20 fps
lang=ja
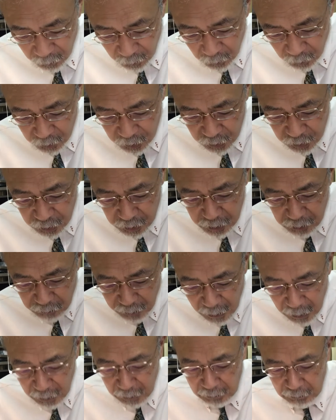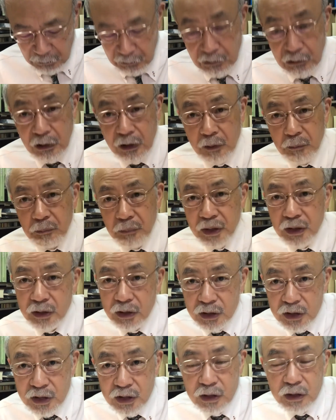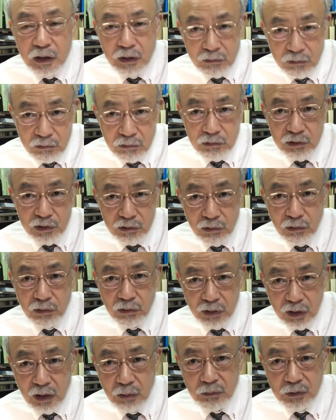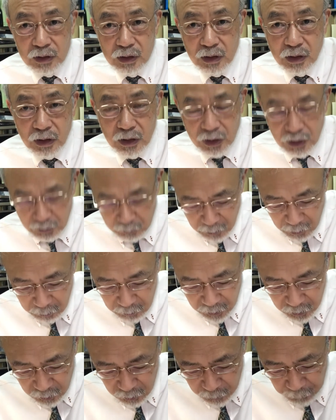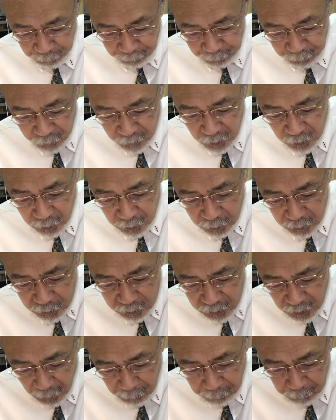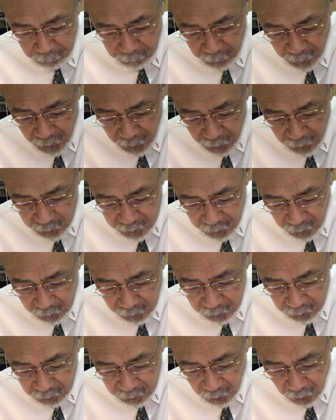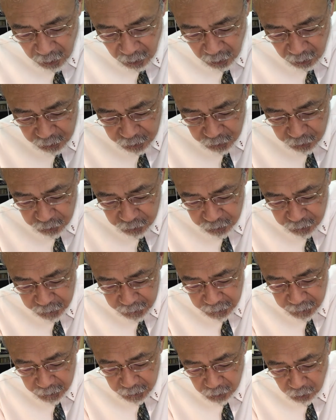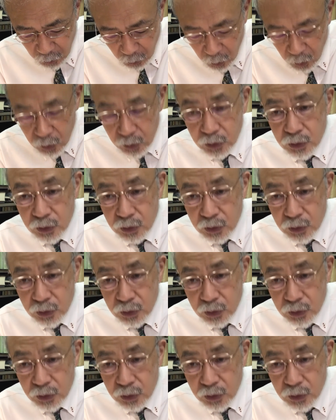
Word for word: の次はみんな知ってる人多いかもしれない2番目の「サッベーサッタースッキーホン